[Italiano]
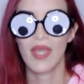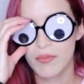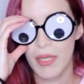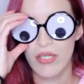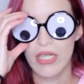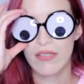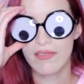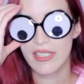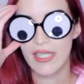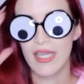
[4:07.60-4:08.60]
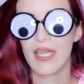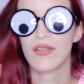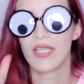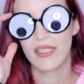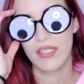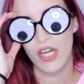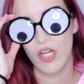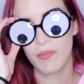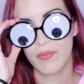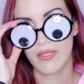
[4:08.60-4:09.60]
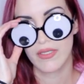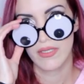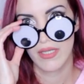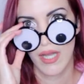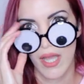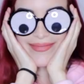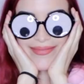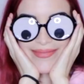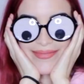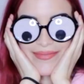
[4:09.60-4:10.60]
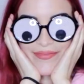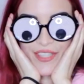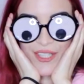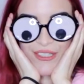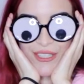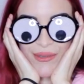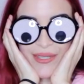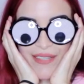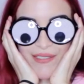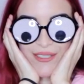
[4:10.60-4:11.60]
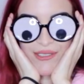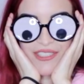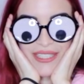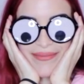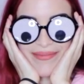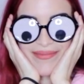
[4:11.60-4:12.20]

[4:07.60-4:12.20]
Spero che non vi siate annoiati troppo. Voglio salutarvi così.